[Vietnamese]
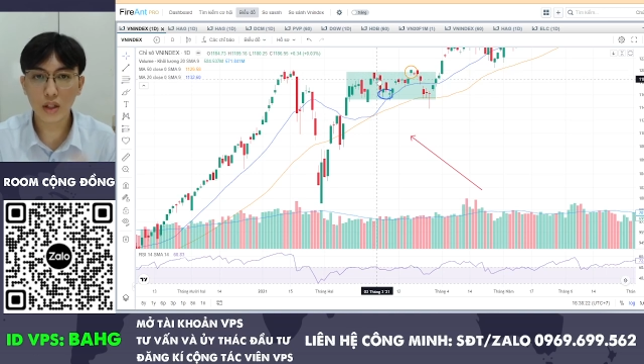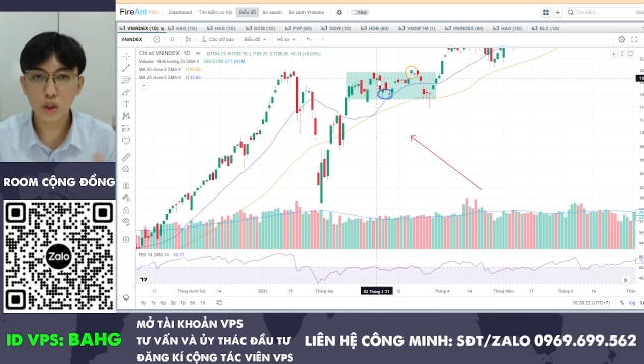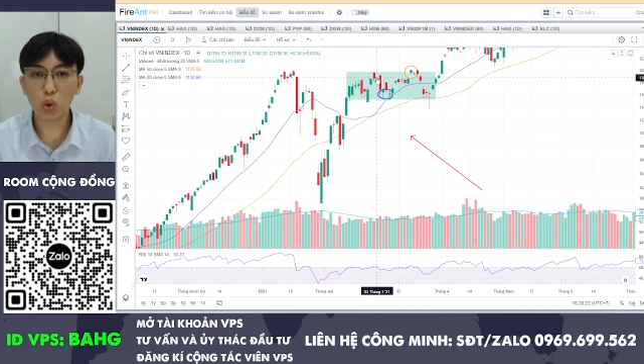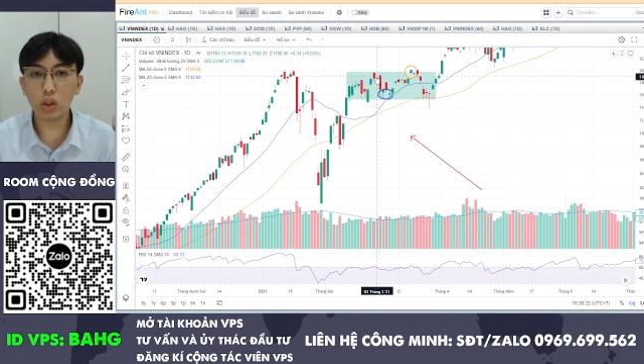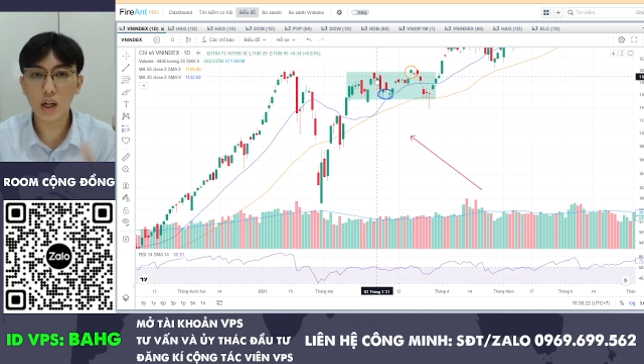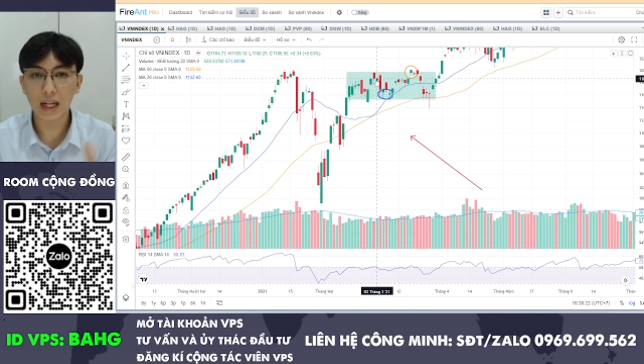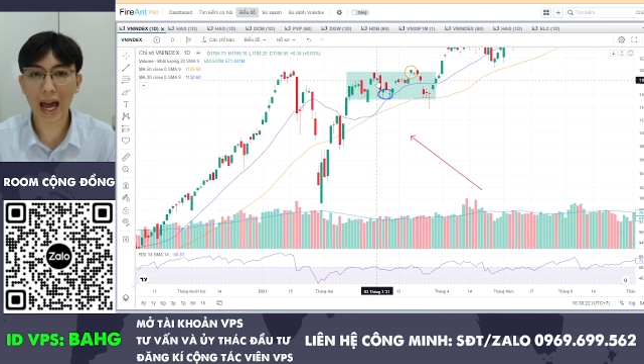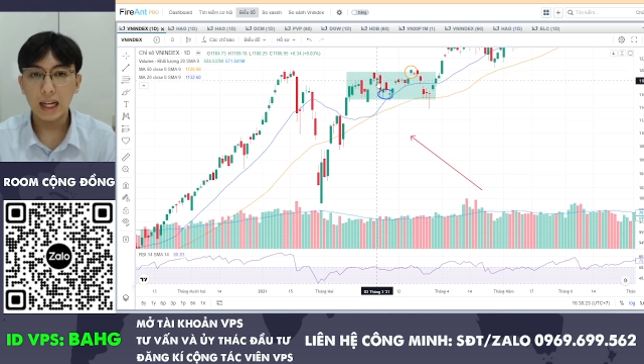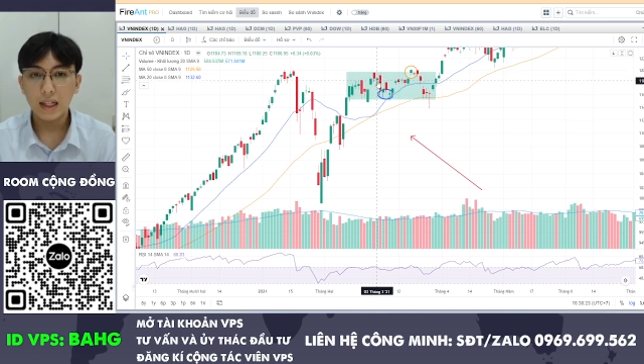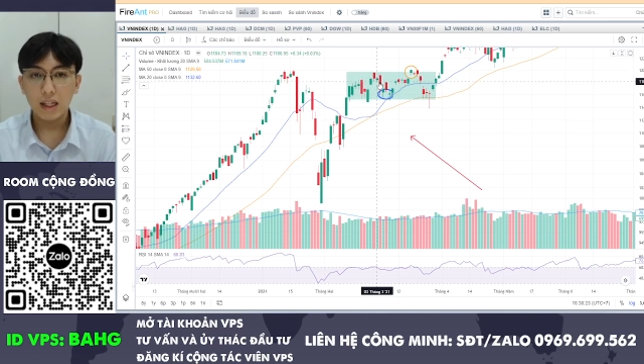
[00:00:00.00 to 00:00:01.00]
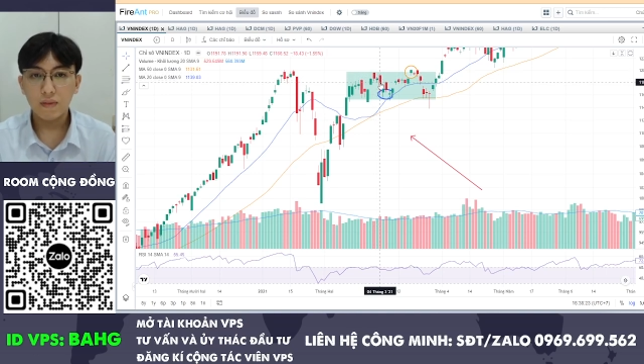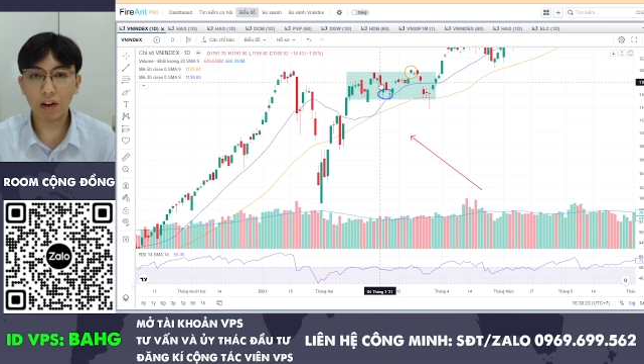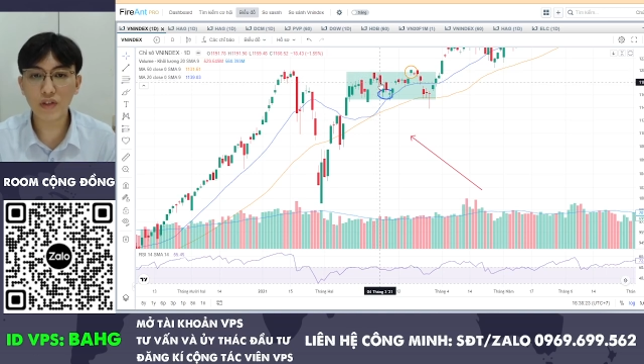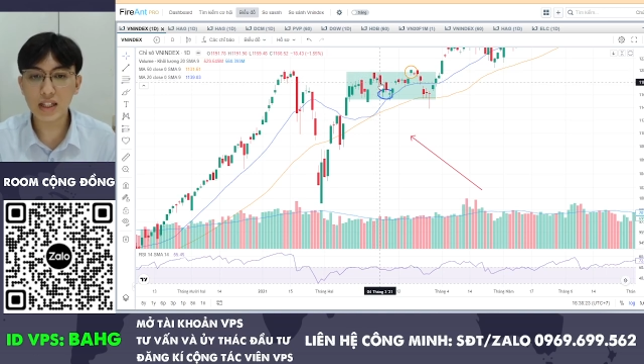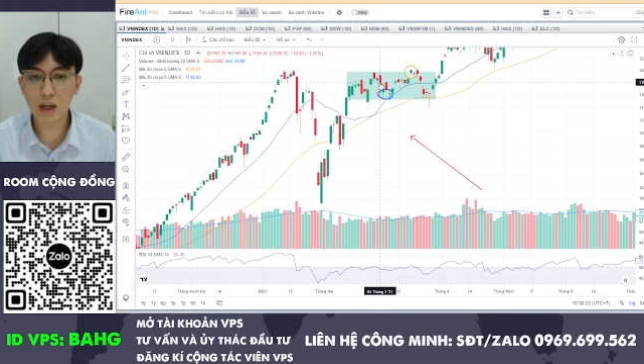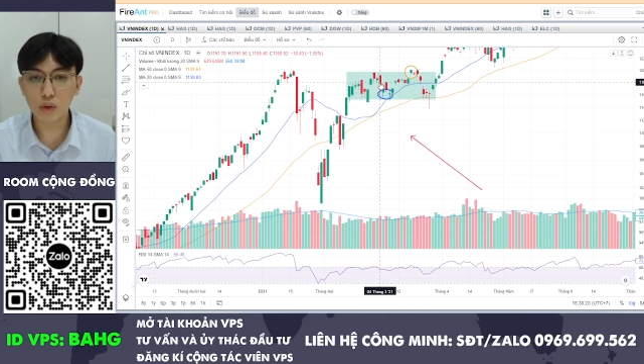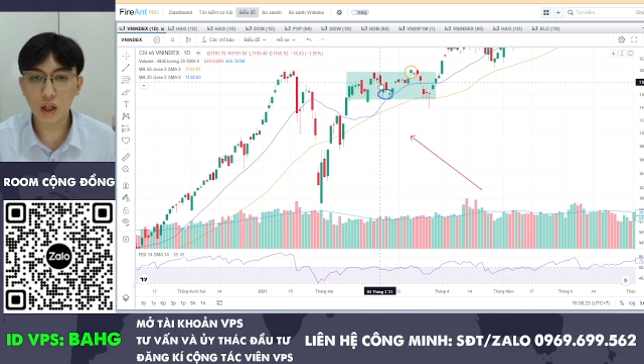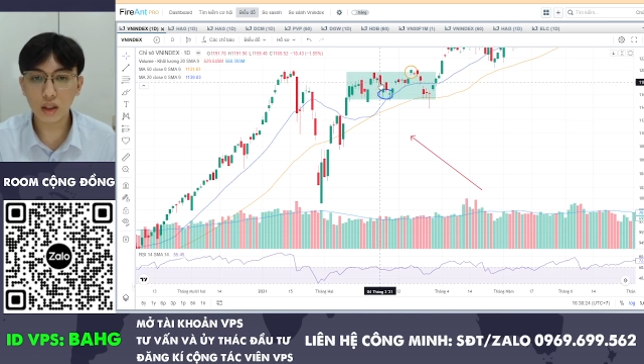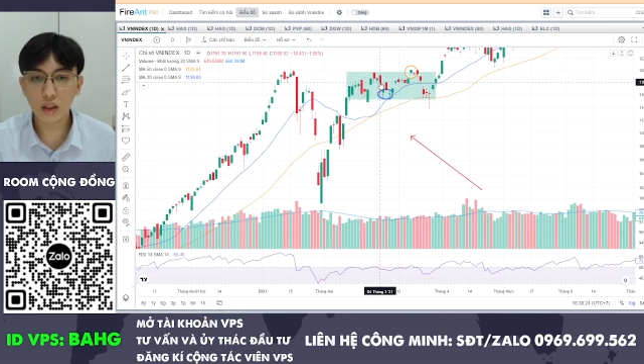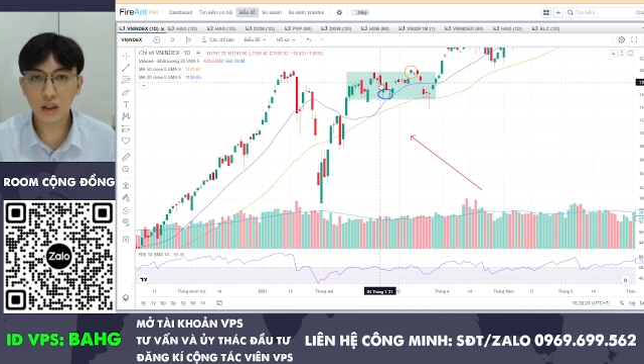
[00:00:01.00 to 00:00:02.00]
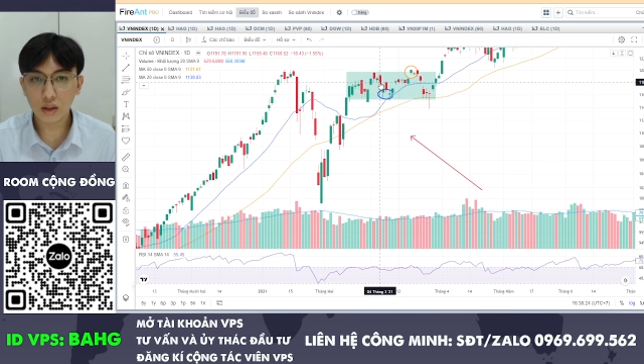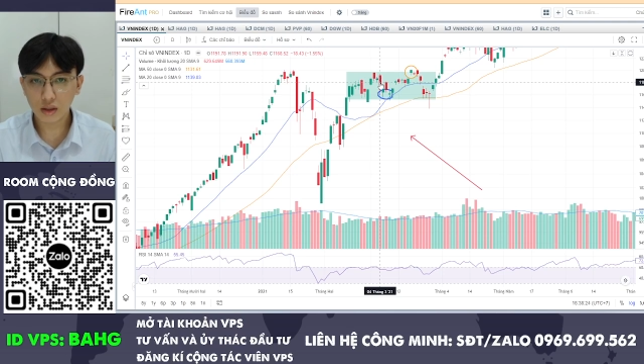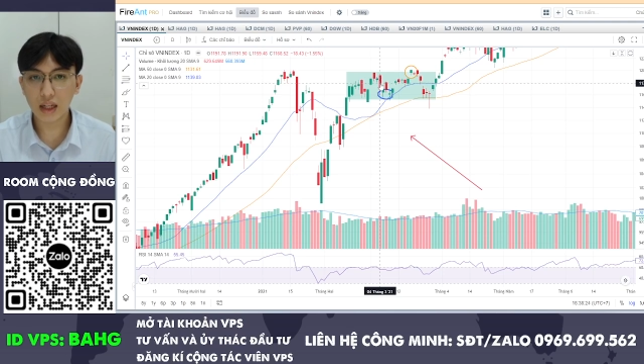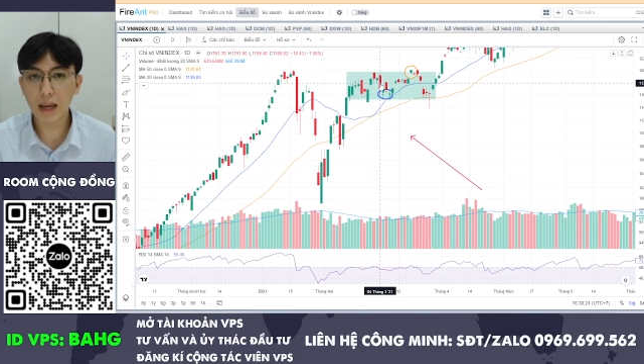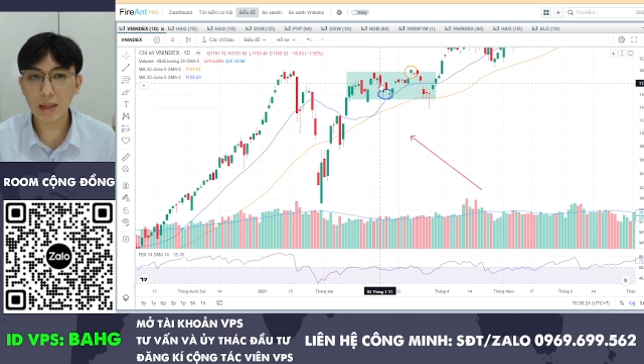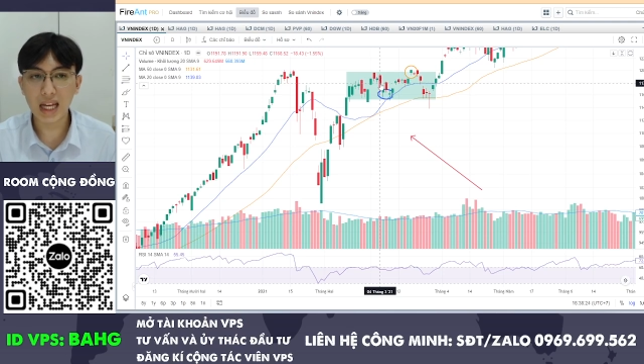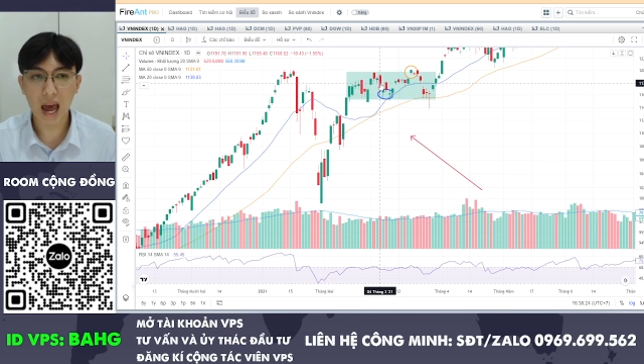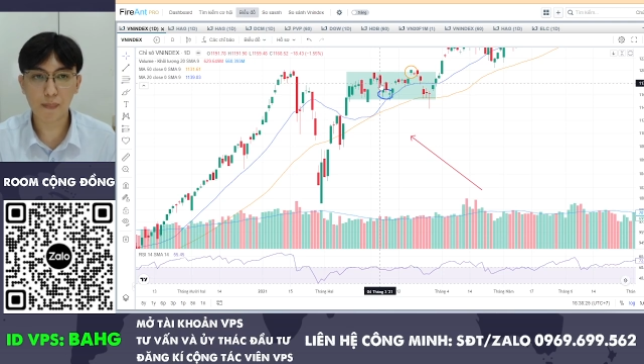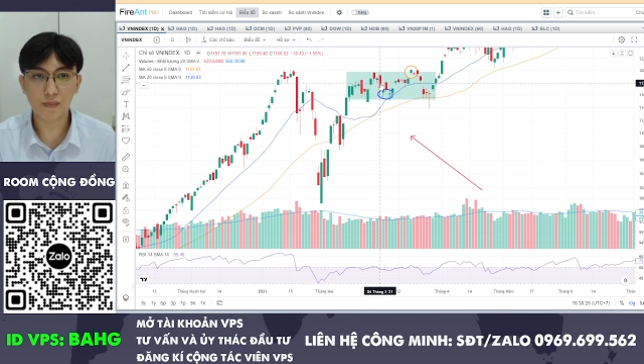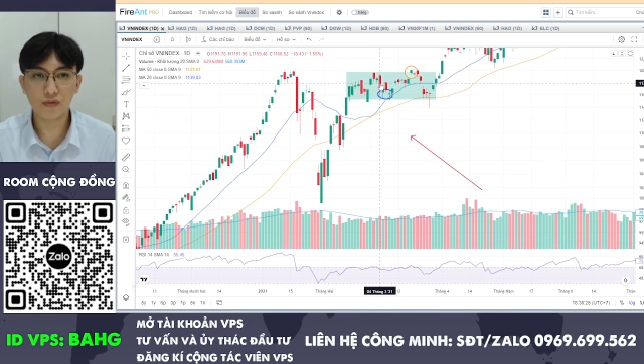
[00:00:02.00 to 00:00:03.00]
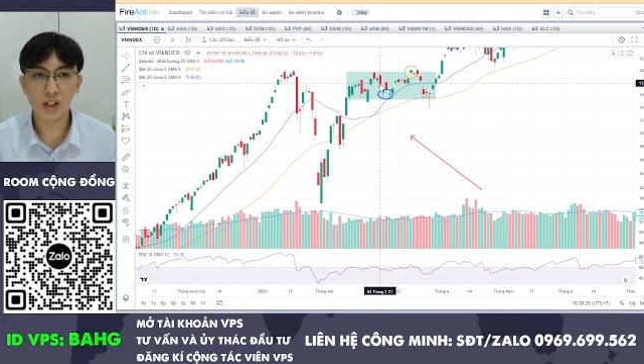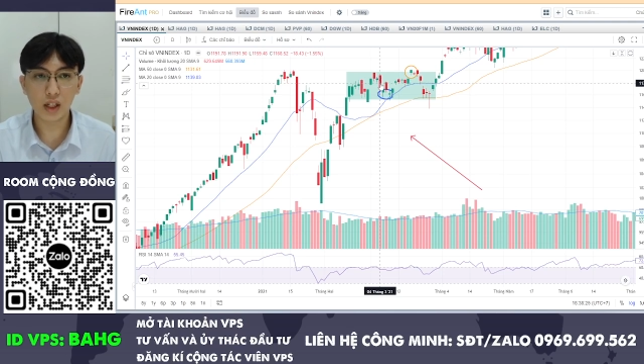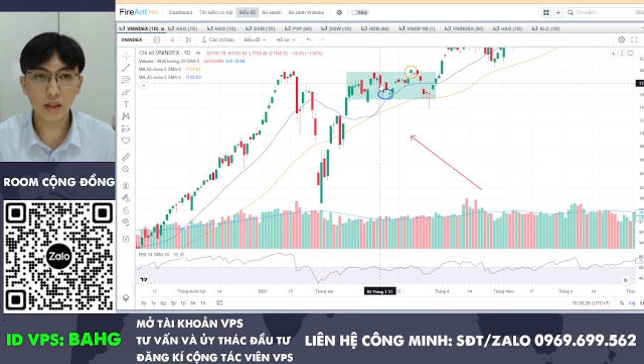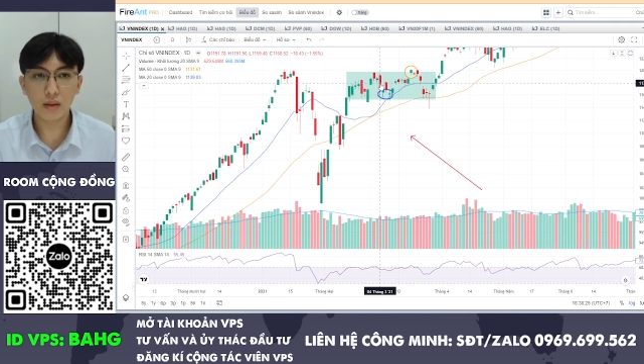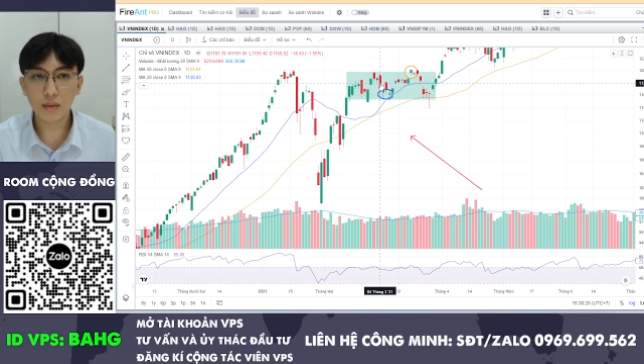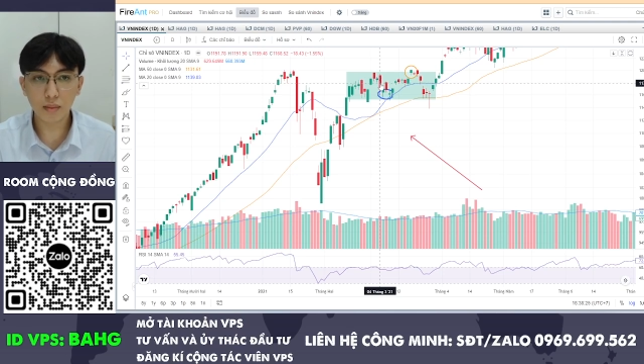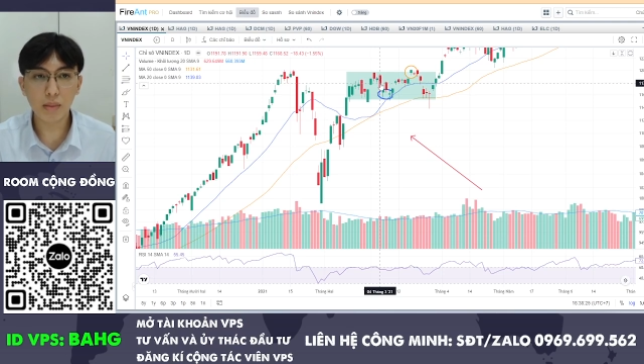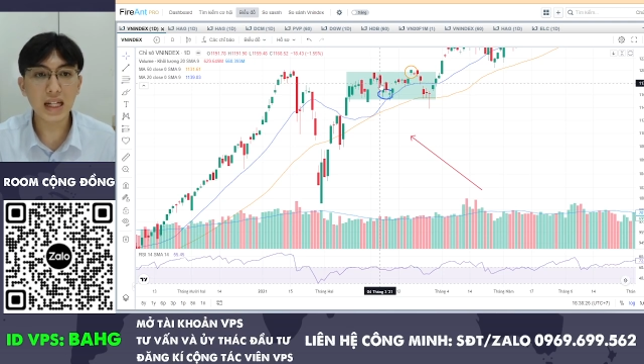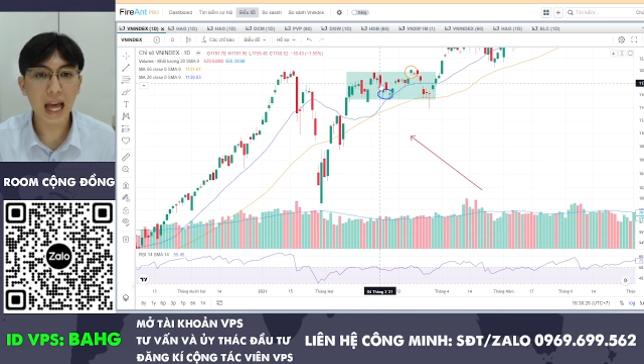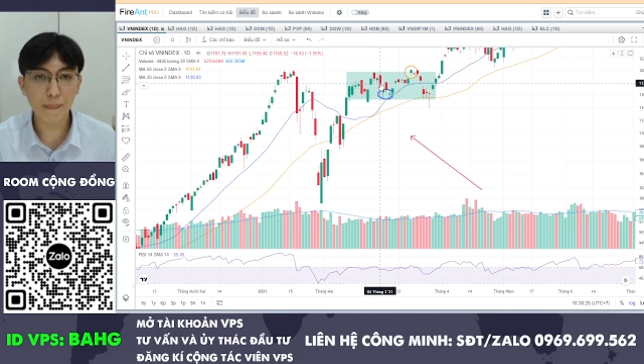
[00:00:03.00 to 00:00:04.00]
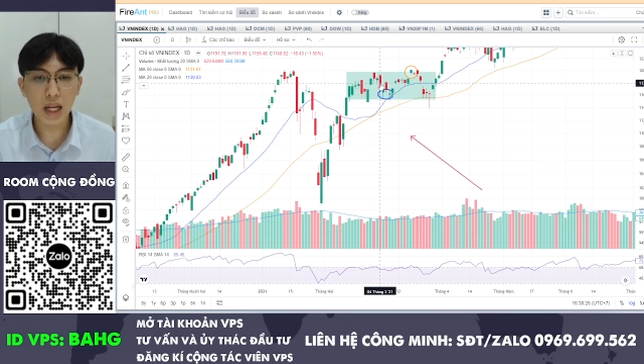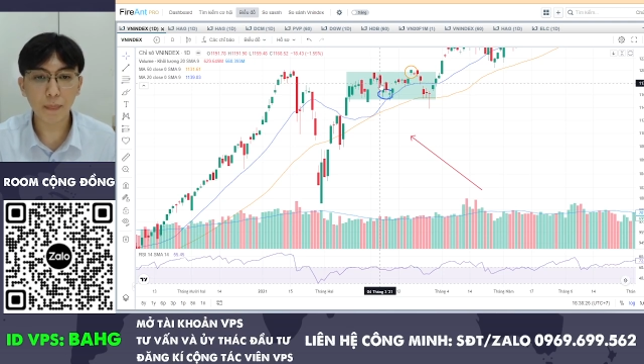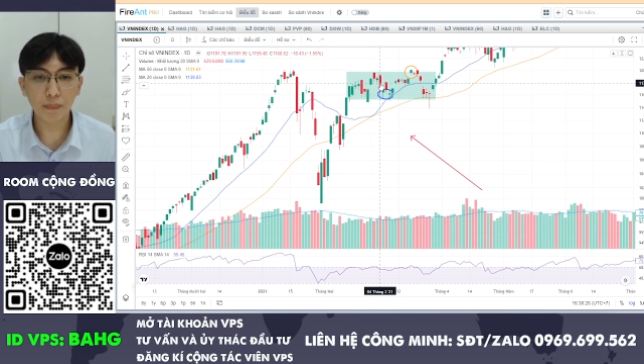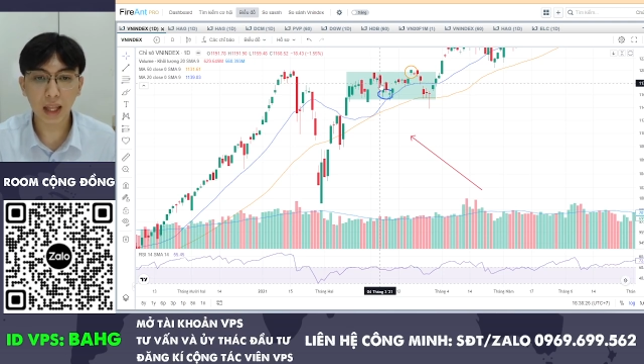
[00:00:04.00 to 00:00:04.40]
Rút ngược lại, và phiên sau nữa lại bị đạp với mười tám điểm,